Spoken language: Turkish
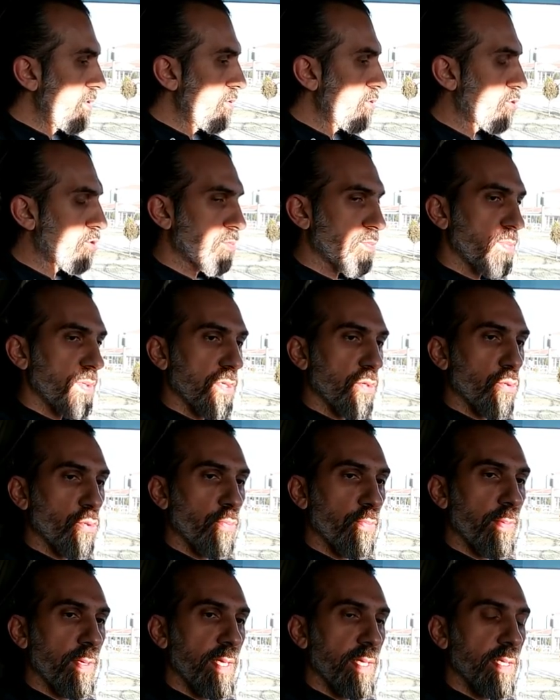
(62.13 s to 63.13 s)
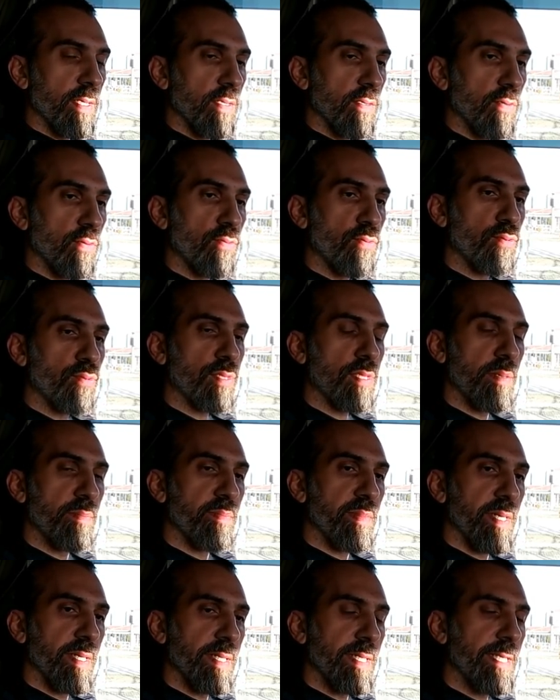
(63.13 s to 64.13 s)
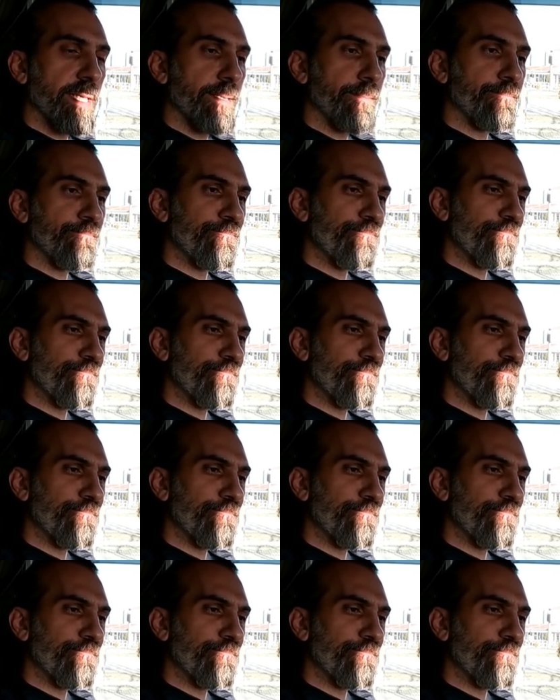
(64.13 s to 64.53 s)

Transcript: Küçük bir kuple okursam belki...